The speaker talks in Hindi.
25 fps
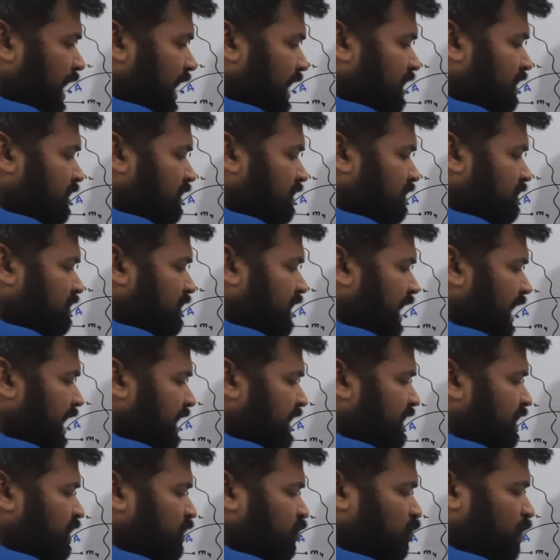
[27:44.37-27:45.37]
एन
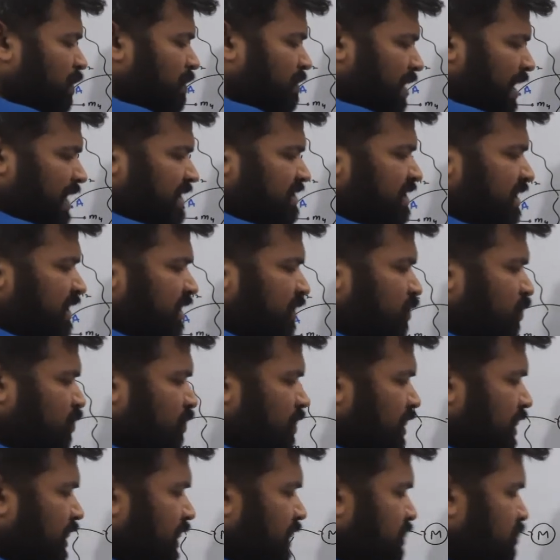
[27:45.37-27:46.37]
एन इंटू एम मैं ऐसे
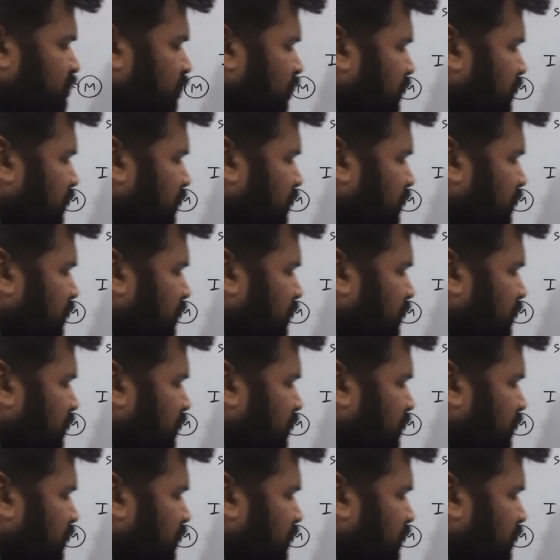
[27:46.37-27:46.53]
लिखूंगा कि इसको